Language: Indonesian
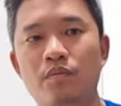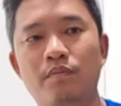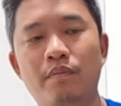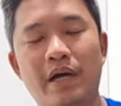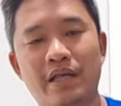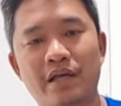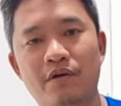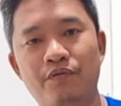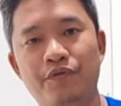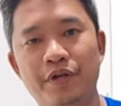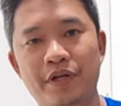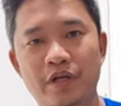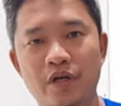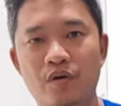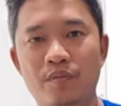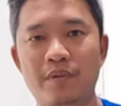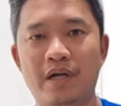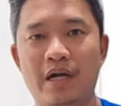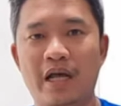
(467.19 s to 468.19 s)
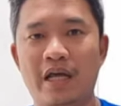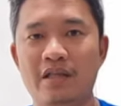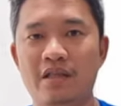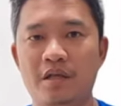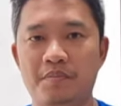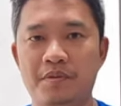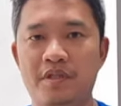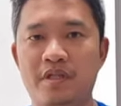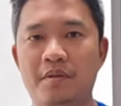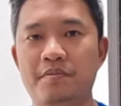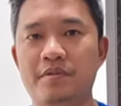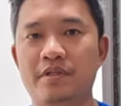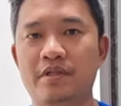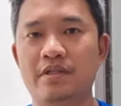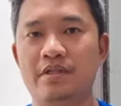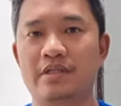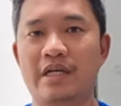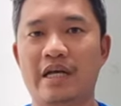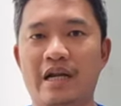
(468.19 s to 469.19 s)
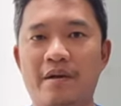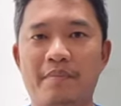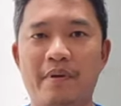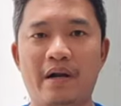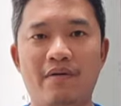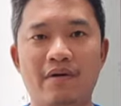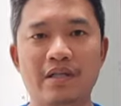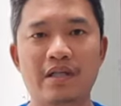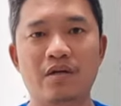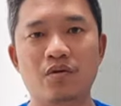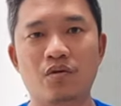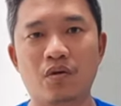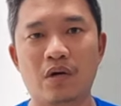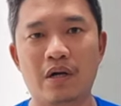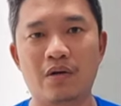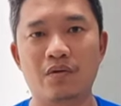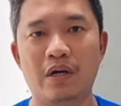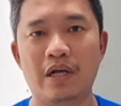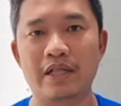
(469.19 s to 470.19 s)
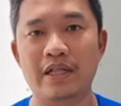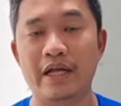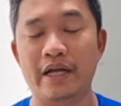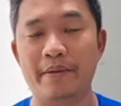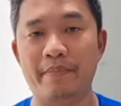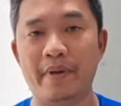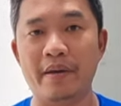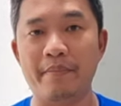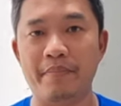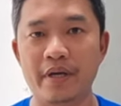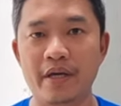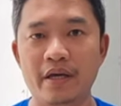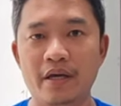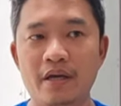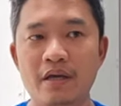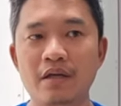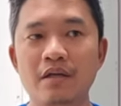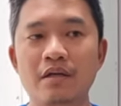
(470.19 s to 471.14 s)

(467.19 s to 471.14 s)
banyak video mengenai tips-tips cara perawatan kura-kura dari baby